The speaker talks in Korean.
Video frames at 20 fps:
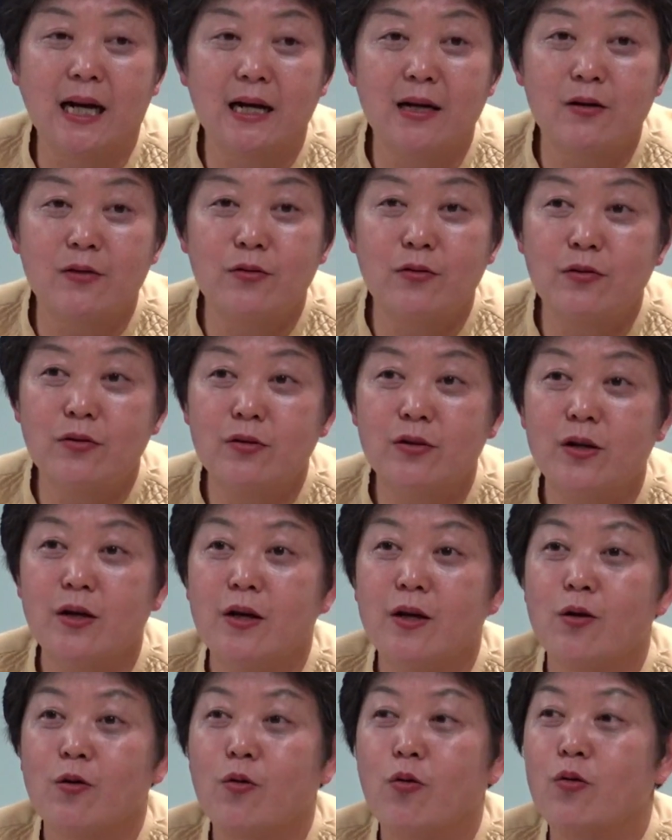알고
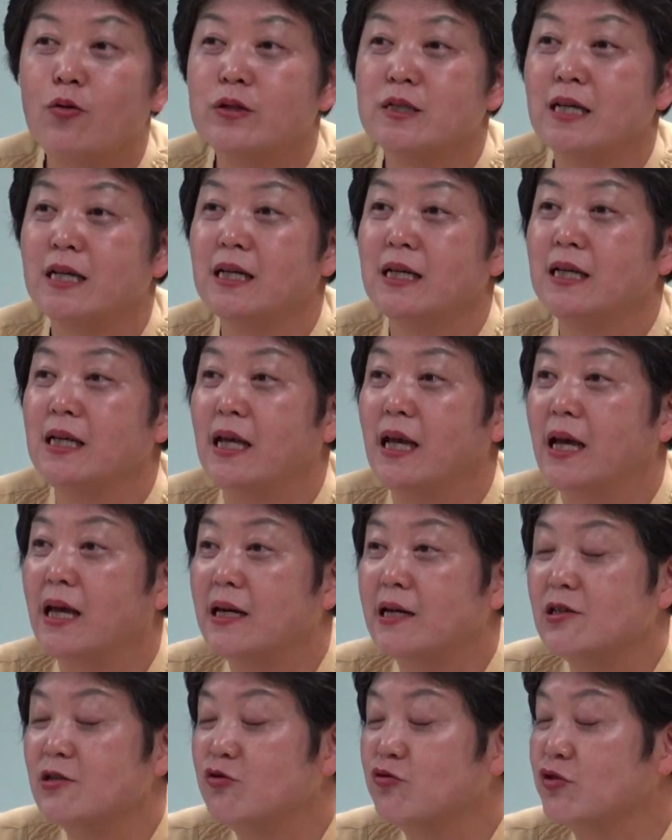공자는
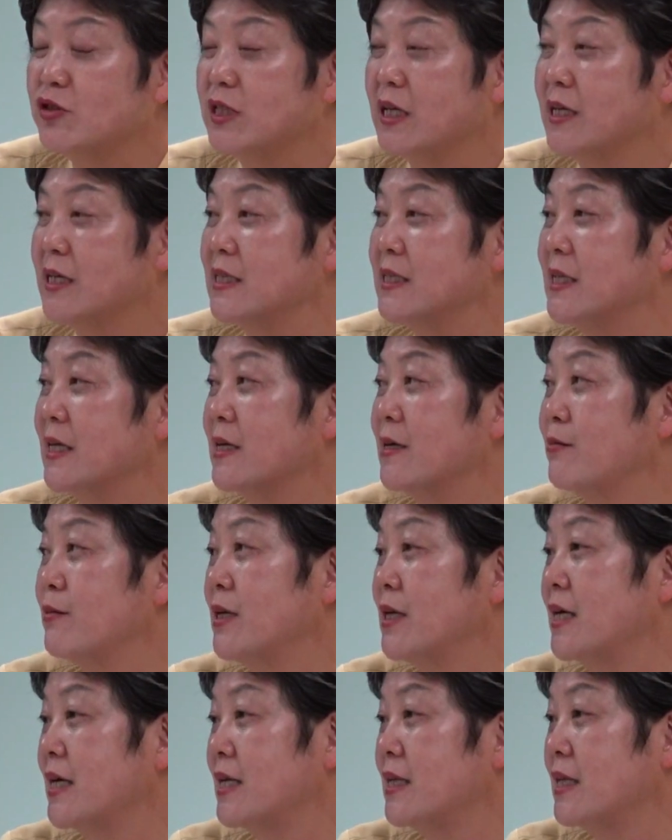예를 중시하는
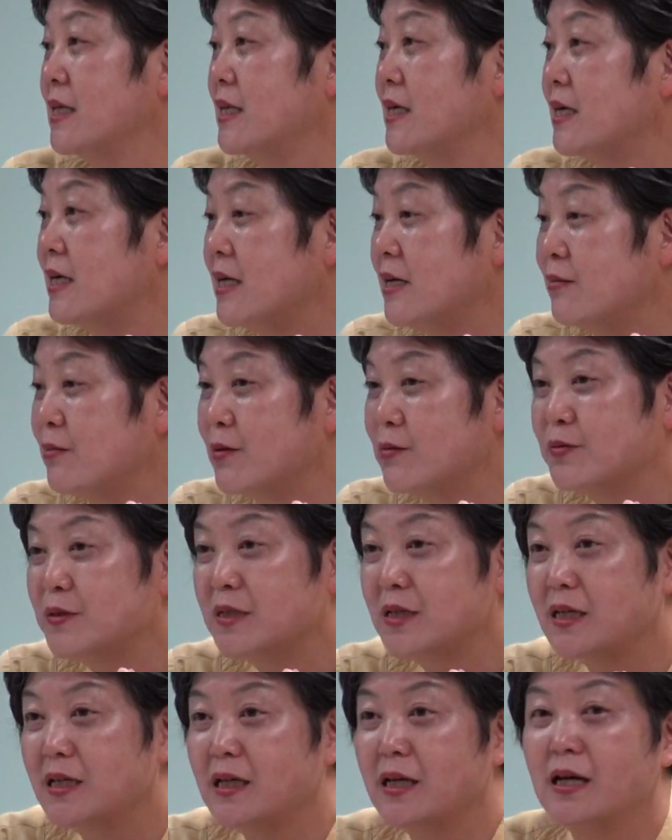사람이니까
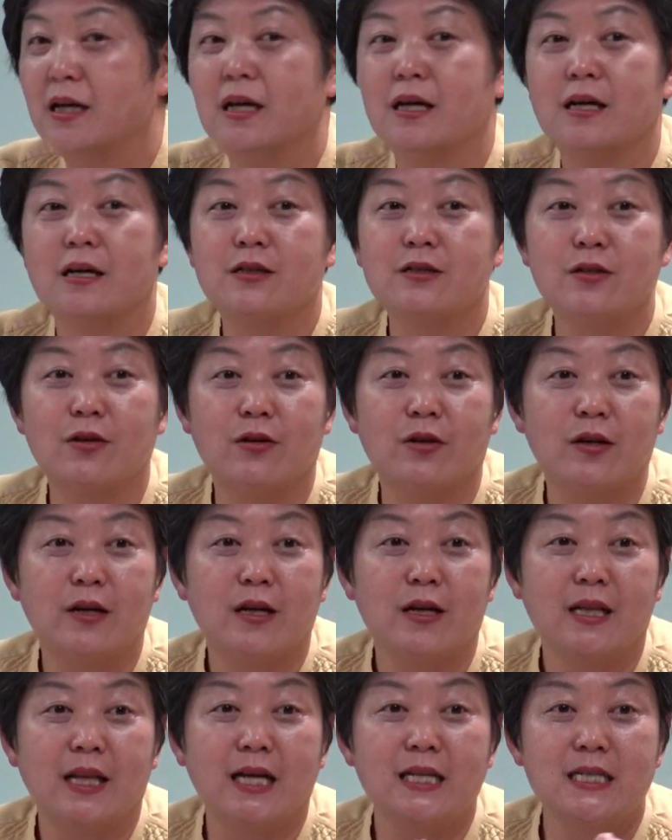틀림없이 그죠?
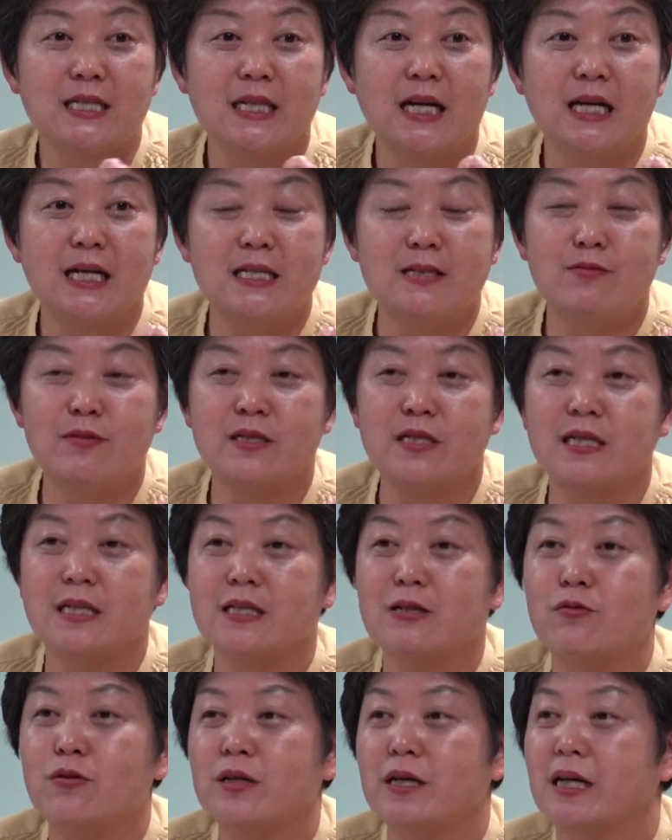다시 자기 집을
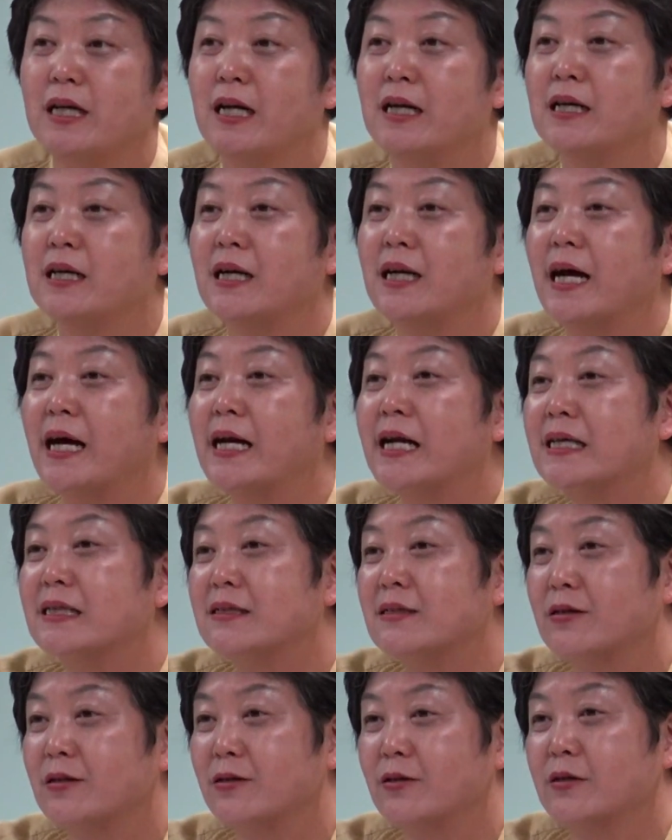찾아올까라는 걸
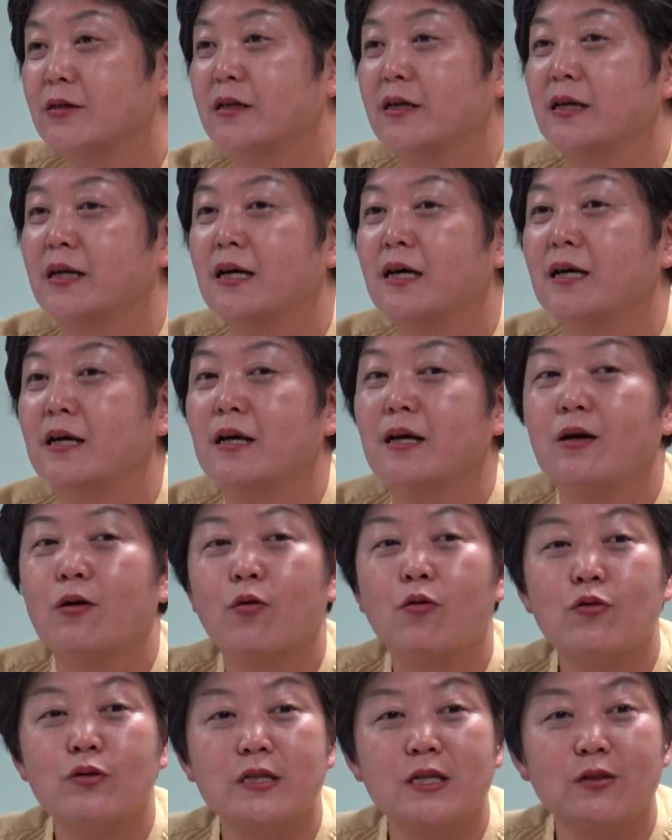알았어요. 그러니까
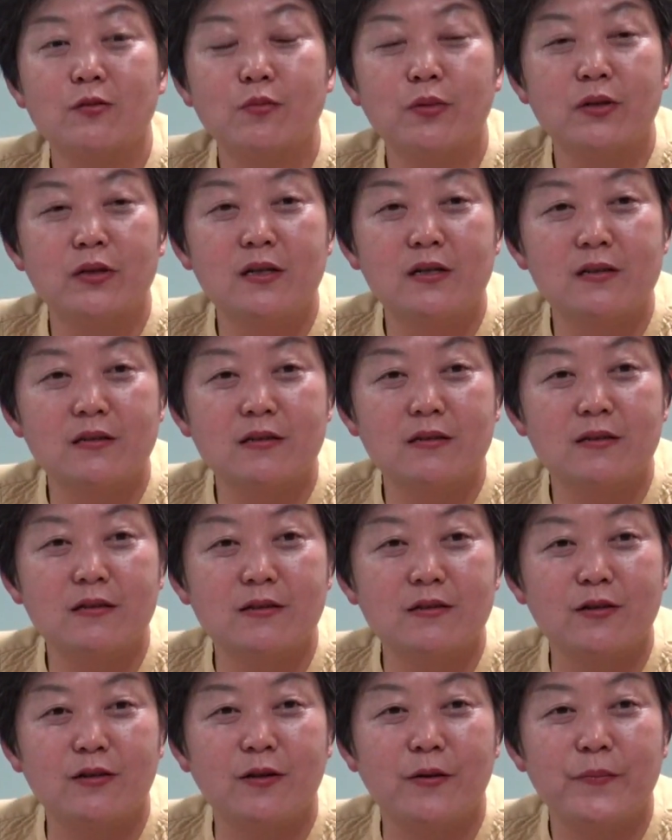공자도 머리를 쓴
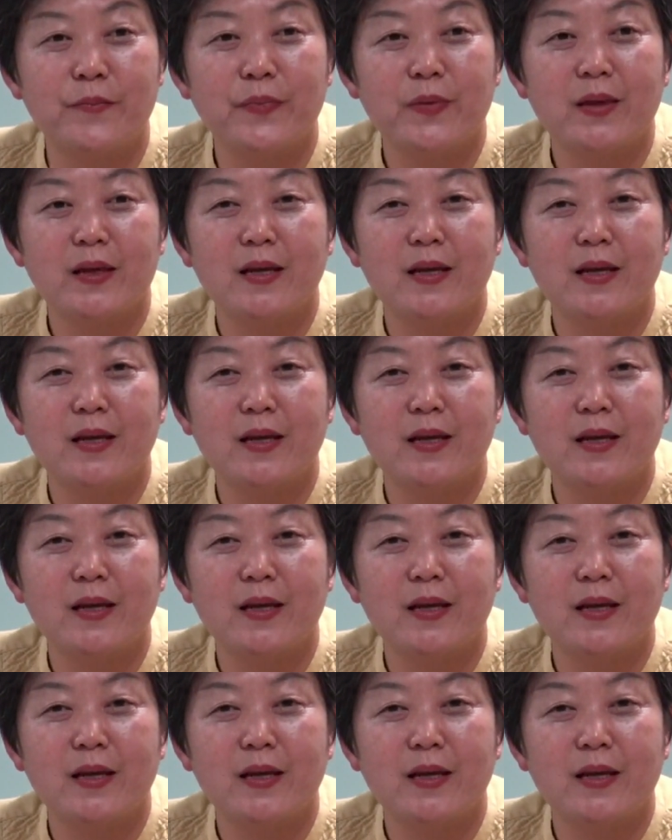거죠.